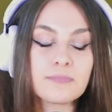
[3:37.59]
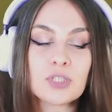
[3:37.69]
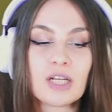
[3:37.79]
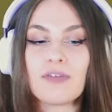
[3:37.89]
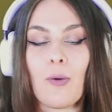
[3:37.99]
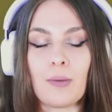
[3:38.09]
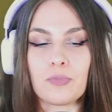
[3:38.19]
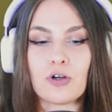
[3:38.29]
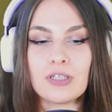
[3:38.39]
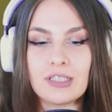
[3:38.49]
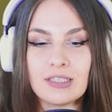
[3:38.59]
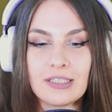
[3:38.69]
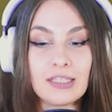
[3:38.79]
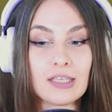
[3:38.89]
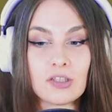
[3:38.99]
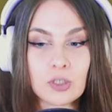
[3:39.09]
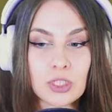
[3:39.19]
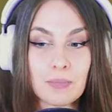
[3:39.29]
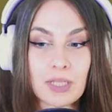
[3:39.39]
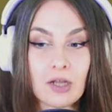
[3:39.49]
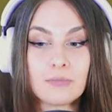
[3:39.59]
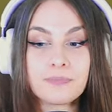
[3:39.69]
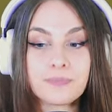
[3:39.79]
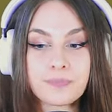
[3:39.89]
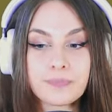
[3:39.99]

przerwałam to i, i nie dokończyłam tego.